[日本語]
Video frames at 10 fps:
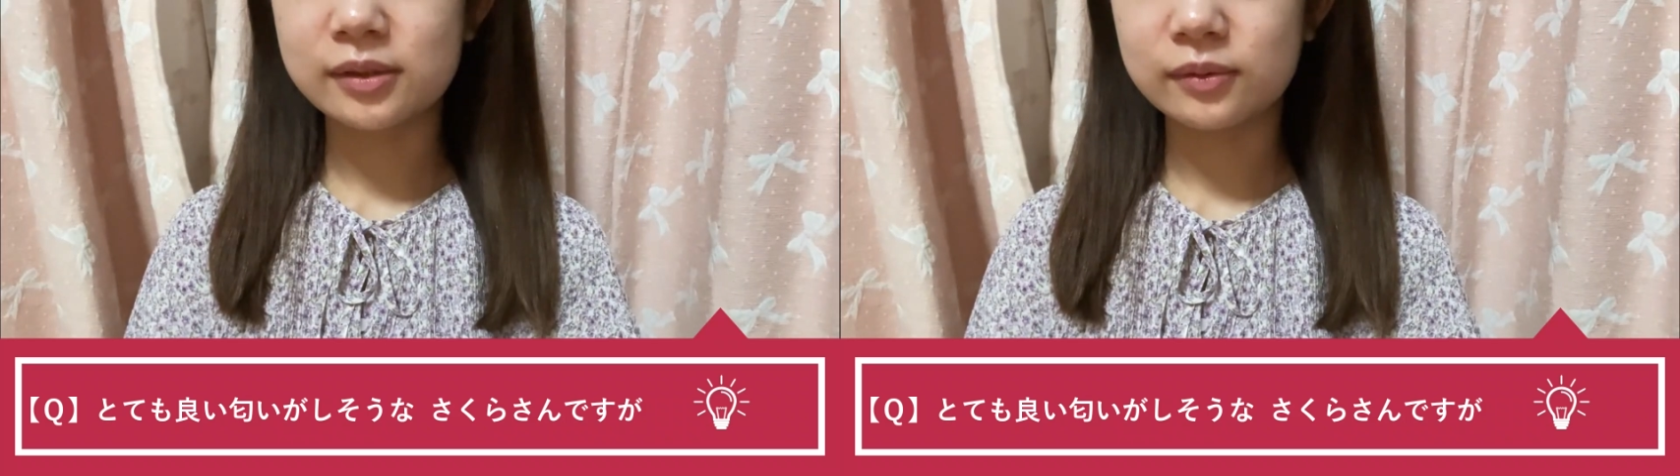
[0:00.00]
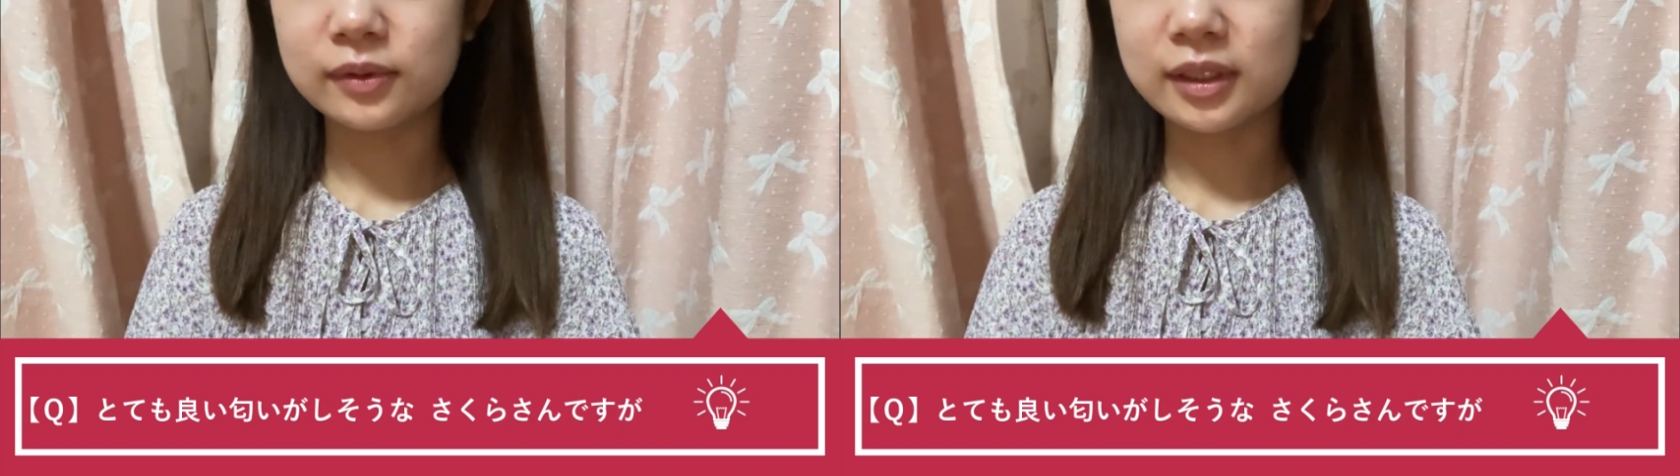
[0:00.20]

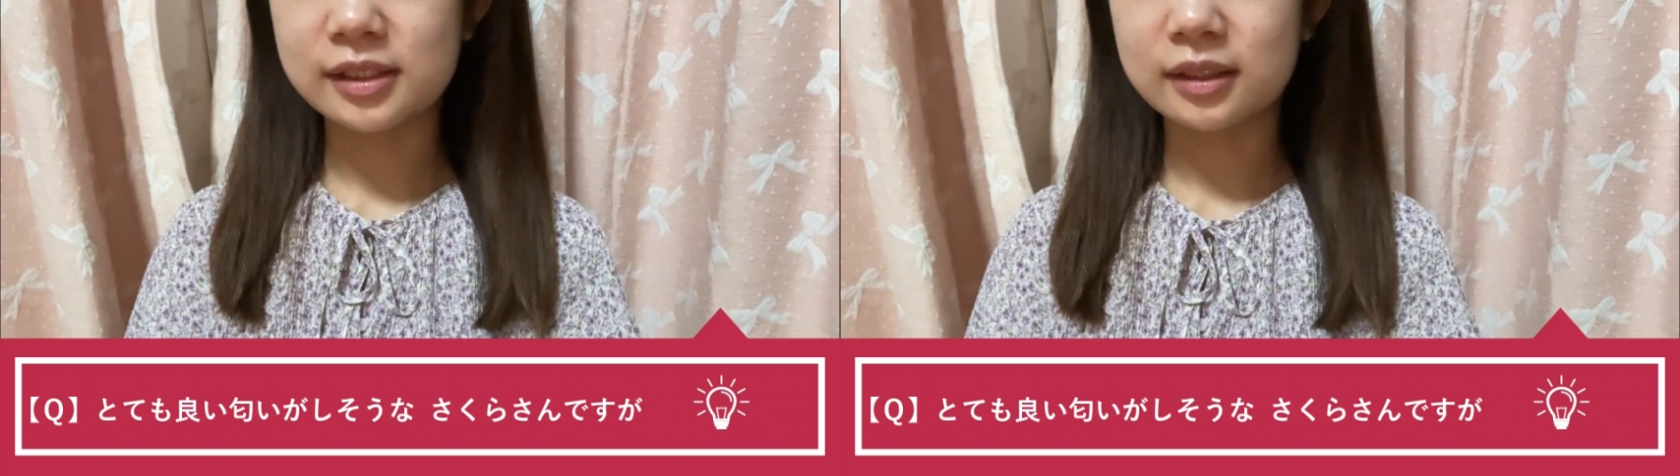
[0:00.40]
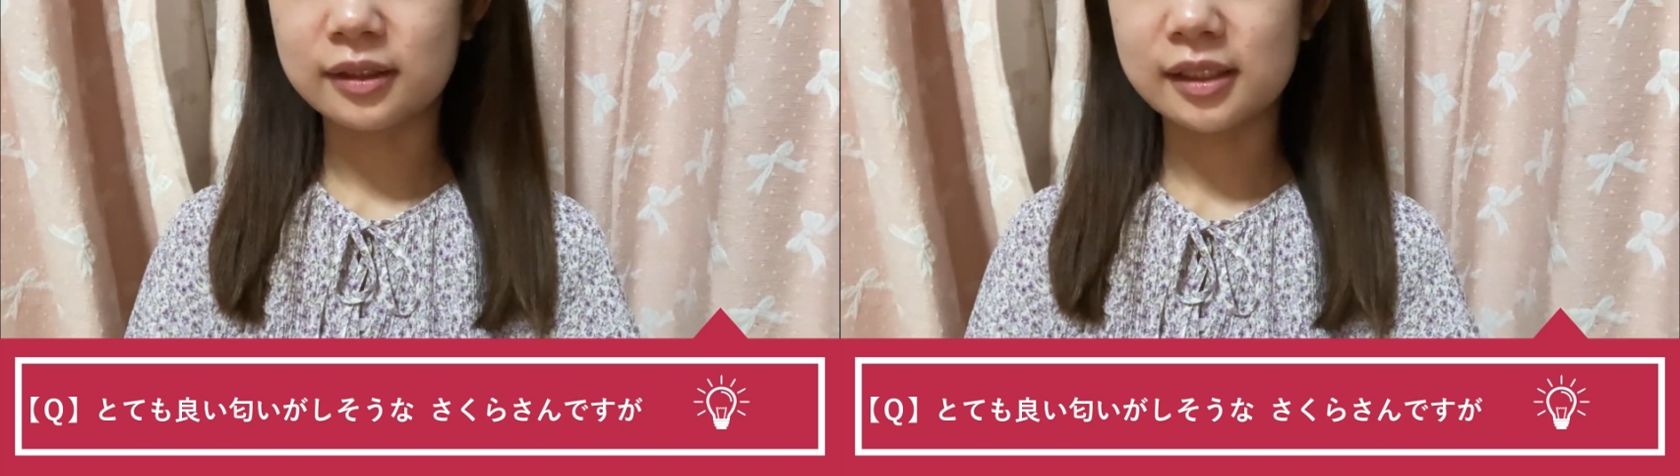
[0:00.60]
そうな
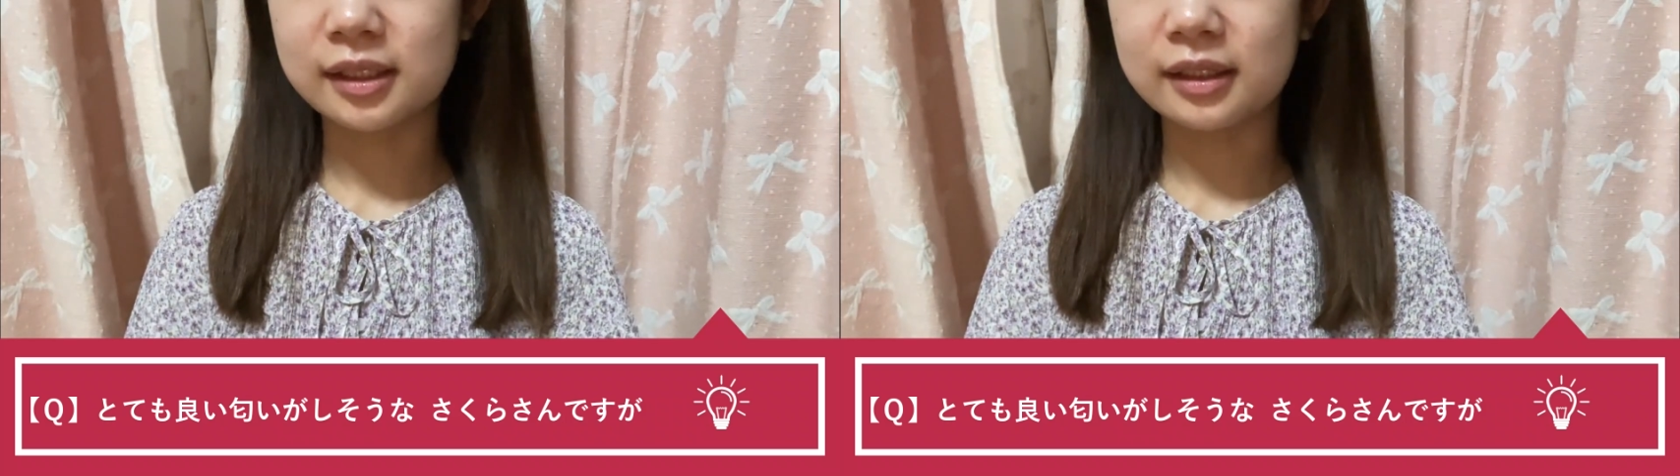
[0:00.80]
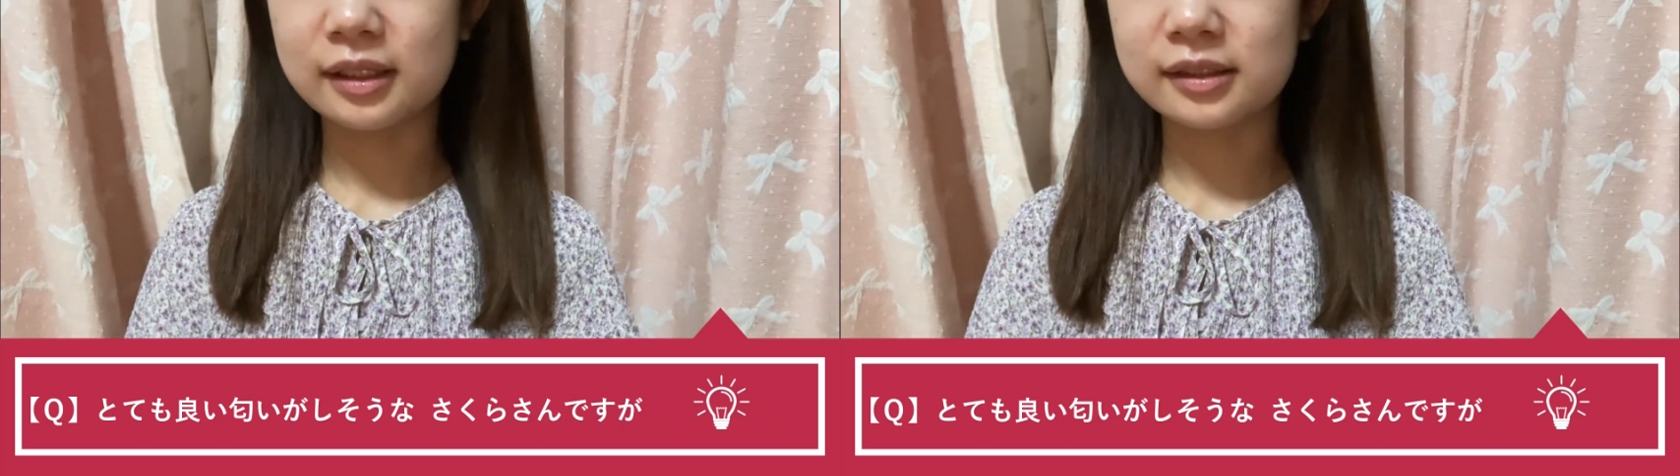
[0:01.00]
桜
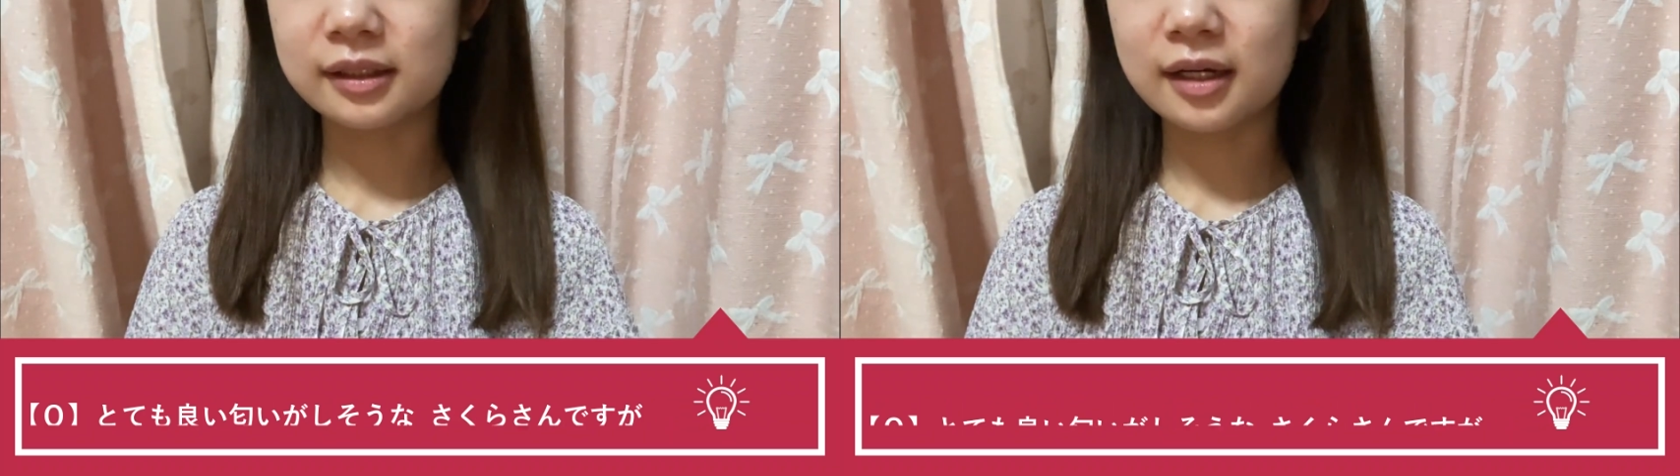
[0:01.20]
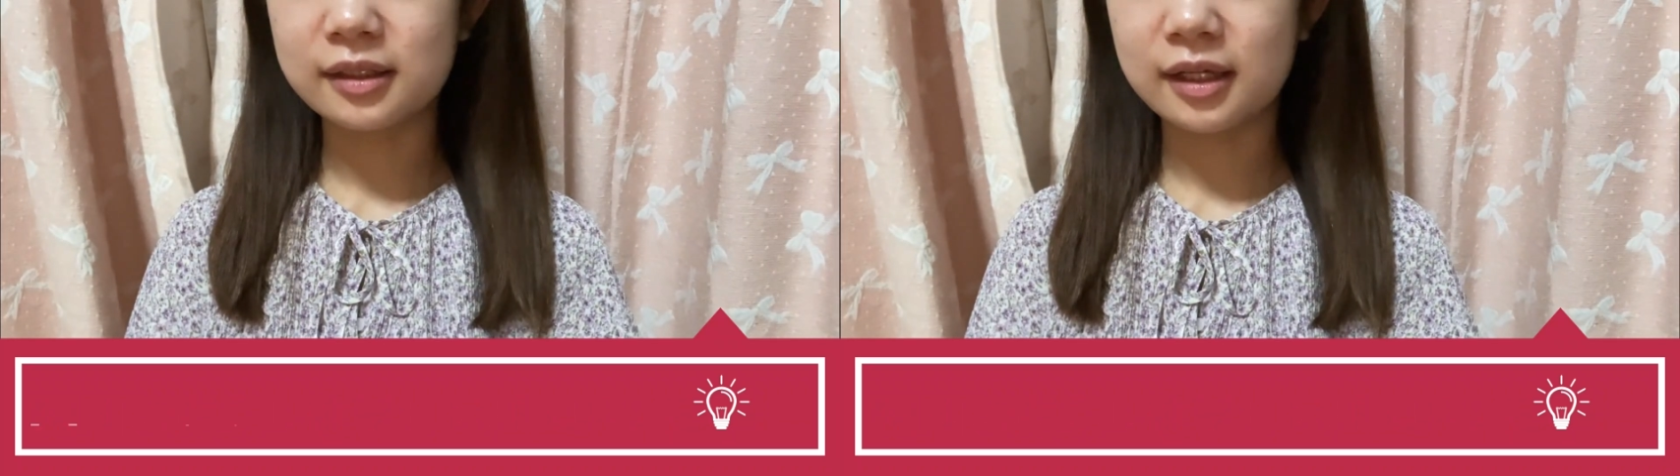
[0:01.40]
さんですが、